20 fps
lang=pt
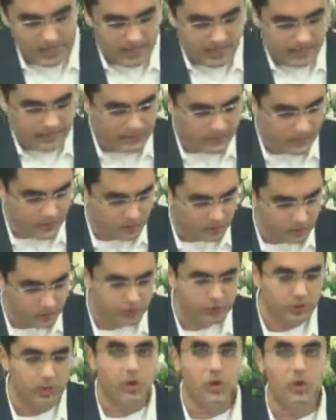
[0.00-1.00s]
a
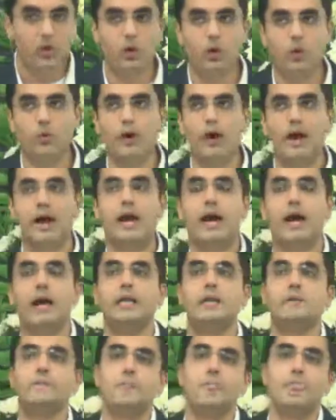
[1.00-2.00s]
Deus,
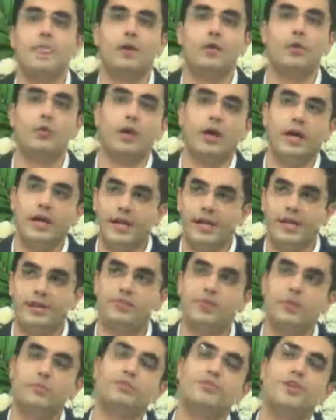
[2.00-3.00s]
honrai o Rei.
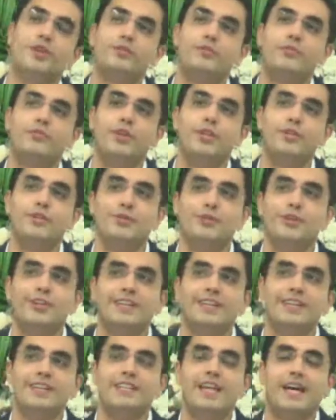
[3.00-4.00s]
Vamos ver o vídeo
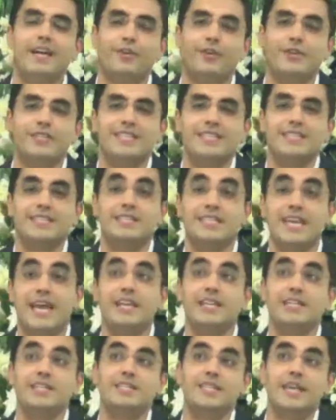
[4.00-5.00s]
da nossa série
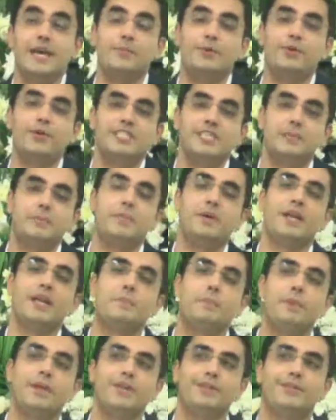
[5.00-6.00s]
de sermões em 1
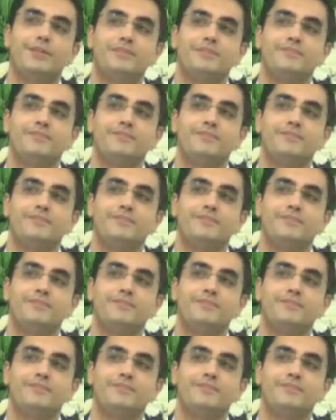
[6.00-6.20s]
Pedro.